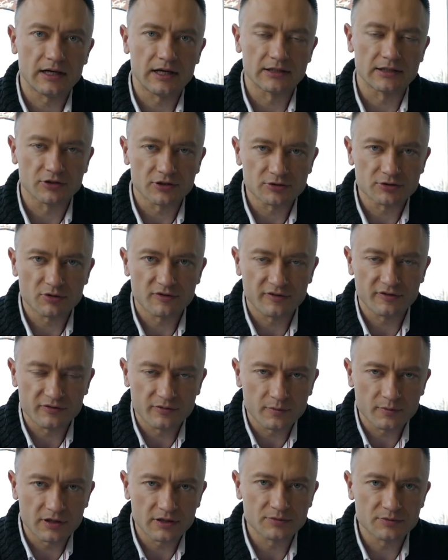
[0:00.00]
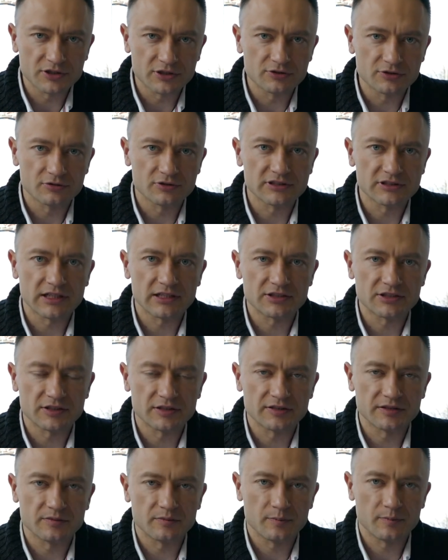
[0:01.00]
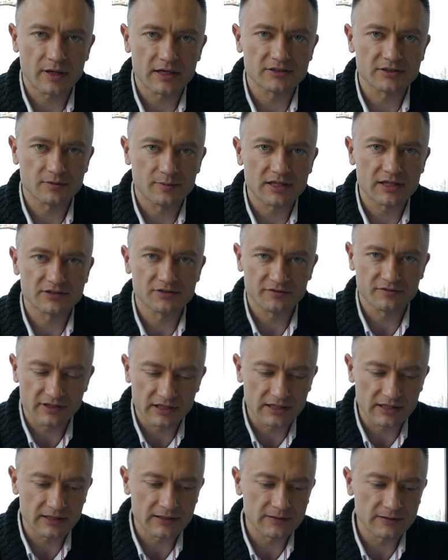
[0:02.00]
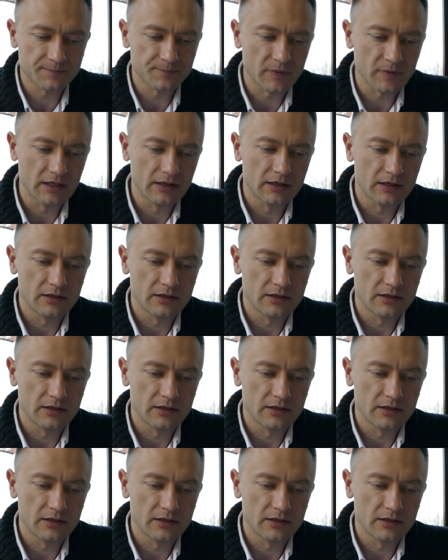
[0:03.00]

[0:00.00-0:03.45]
a to słowo w moim życiu znaczy bardzo, bardzo wiele